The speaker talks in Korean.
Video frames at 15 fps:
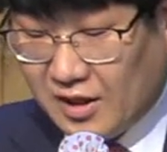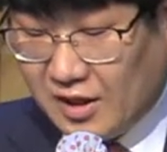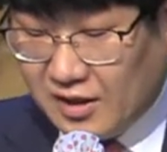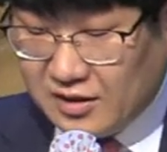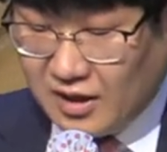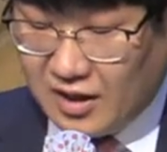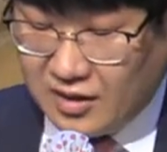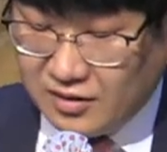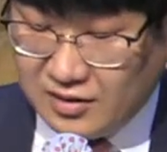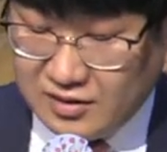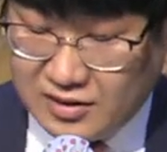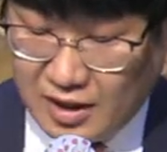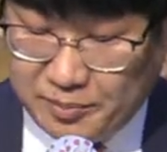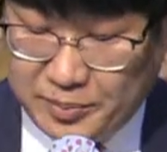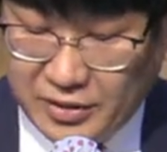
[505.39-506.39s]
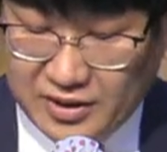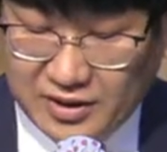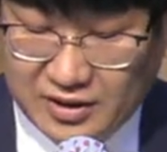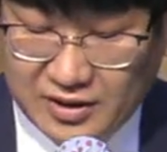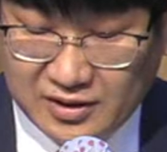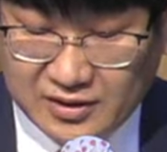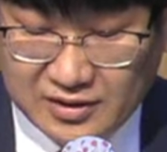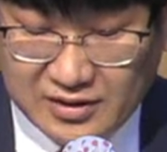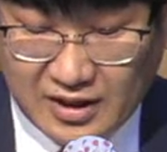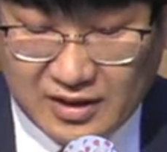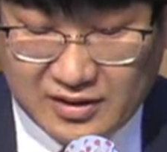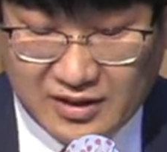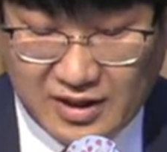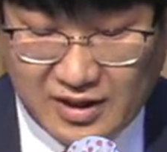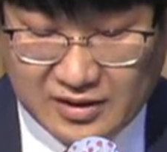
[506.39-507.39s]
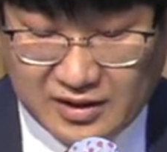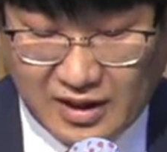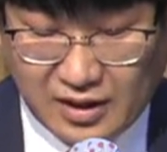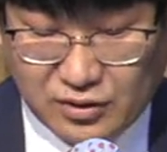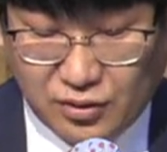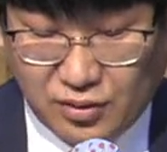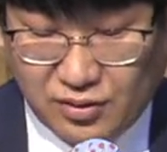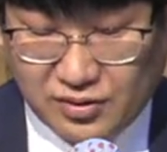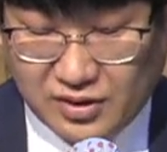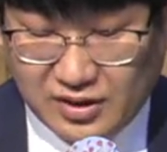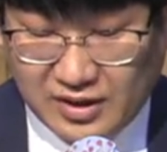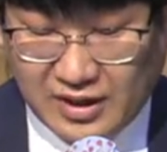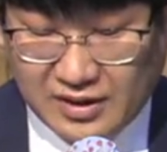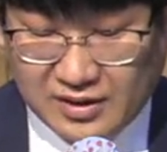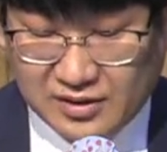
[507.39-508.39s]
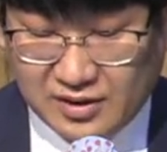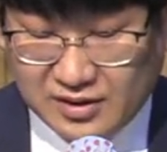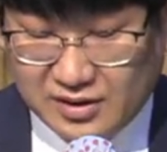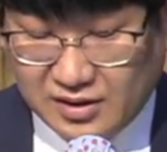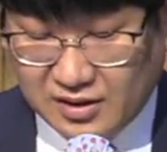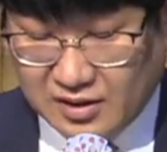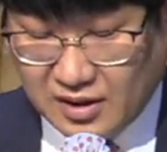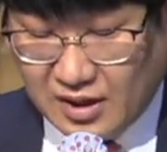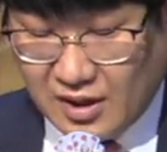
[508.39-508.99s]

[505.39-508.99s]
사로잡혔던 자들의 자손이라는 것은